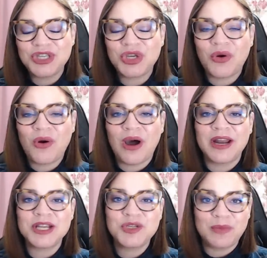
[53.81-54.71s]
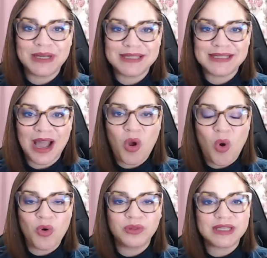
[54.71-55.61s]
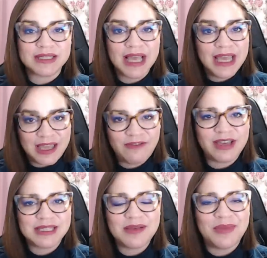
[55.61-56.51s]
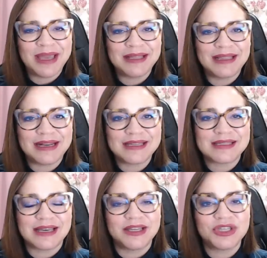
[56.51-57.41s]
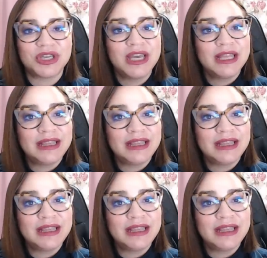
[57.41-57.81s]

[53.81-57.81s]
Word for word: Chegou a hora de prestar contas e vai ser bem interessante.